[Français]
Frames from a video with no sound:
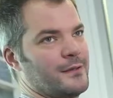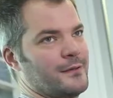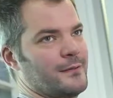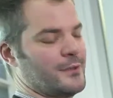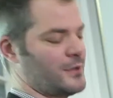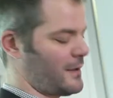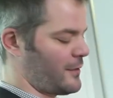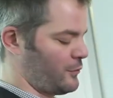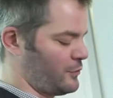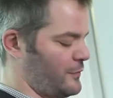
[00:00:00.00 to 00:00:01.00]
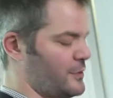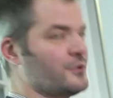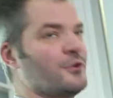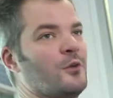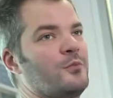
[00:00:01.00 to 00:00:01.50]
euh, et se servir donc du
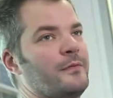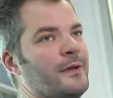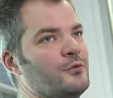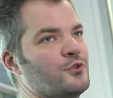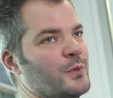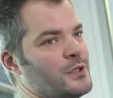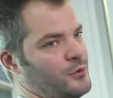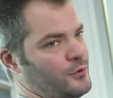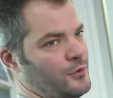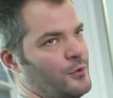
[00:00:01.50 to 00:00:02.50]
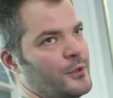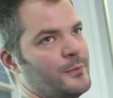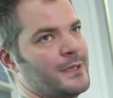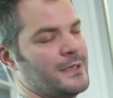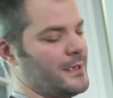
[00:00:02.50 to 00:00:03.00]
visualiseur pour faire le switch entre le
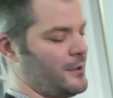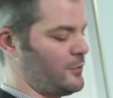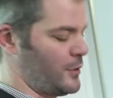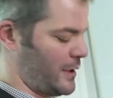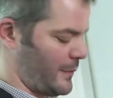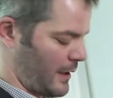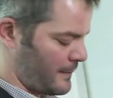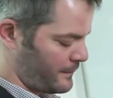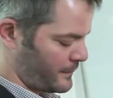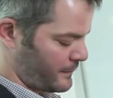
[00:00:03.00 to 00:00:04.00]
mode PC et le mode caméra,